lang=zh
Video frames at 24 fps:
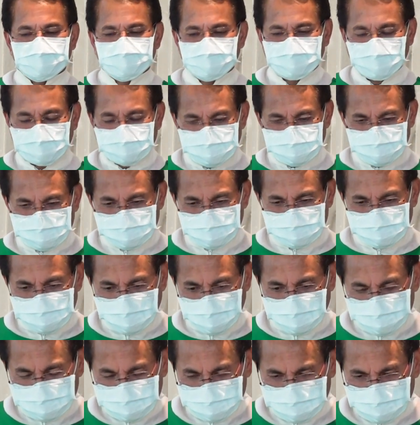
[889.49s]
但是
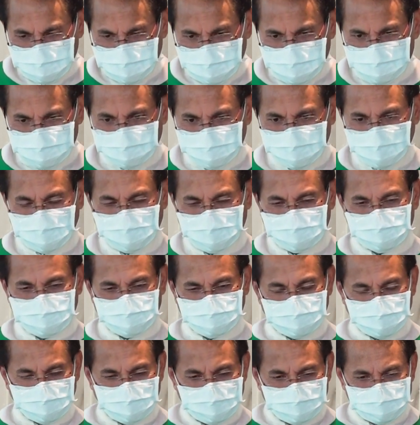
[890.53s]
在今天我们看到
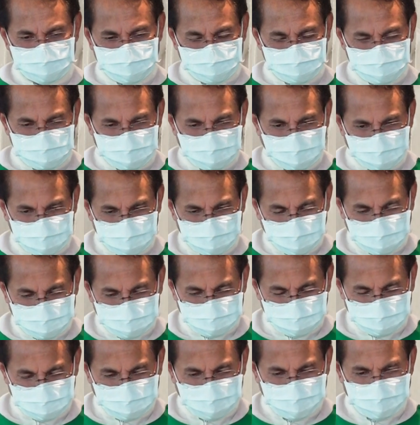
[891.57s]
的，就是这个团
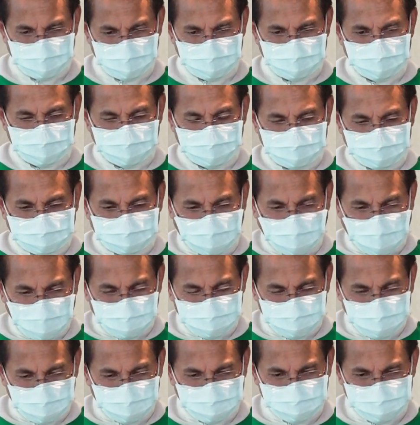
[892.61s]
体，他
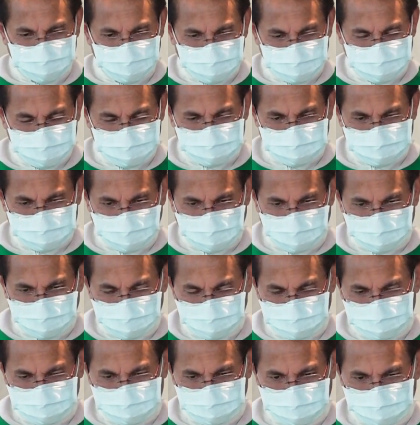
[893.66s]
们就是在
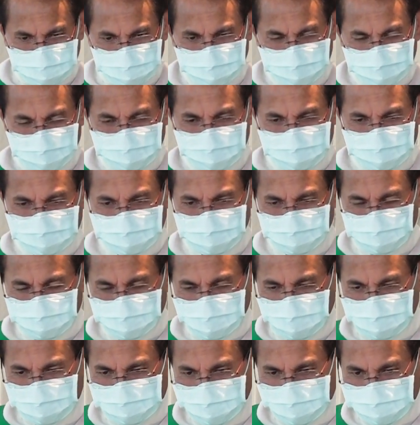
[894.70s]
一起，因
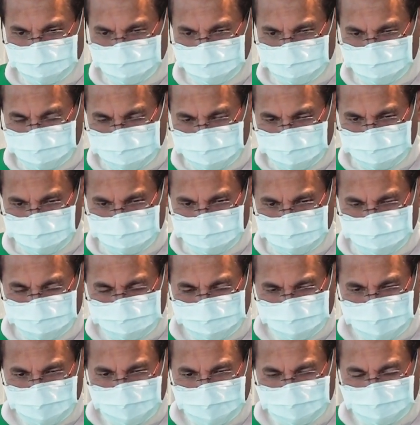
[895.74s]
为耶稣基督，
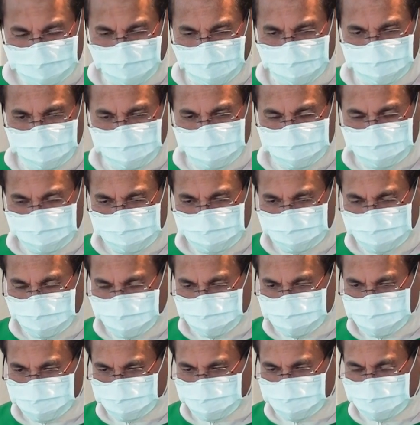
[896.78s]
他们接
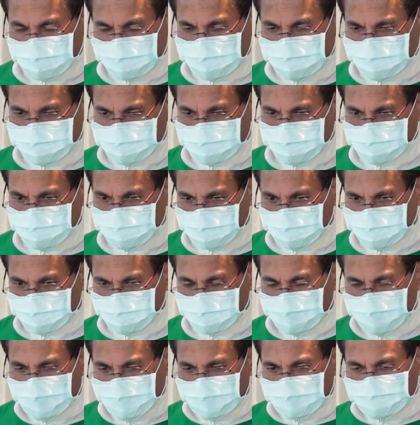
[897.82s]
受了耶稣基督，
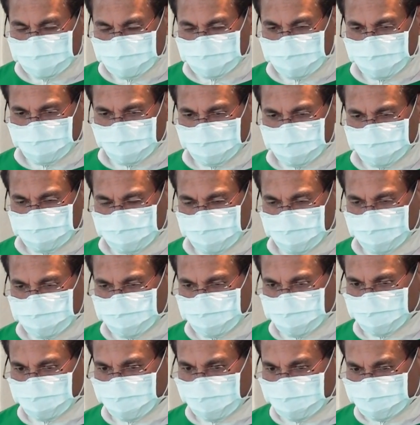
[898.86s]
接接
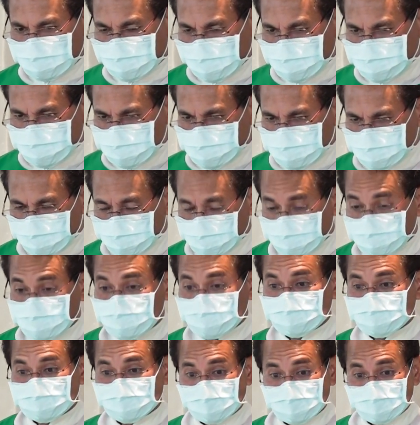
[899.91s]
受了耶稣
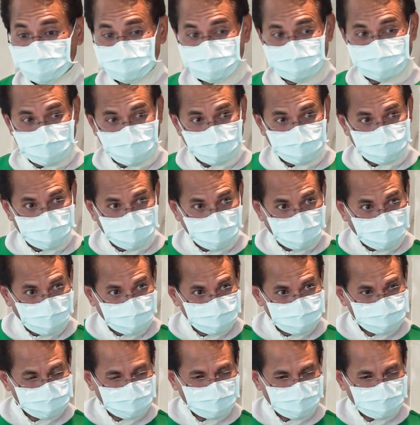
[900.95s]
的教导，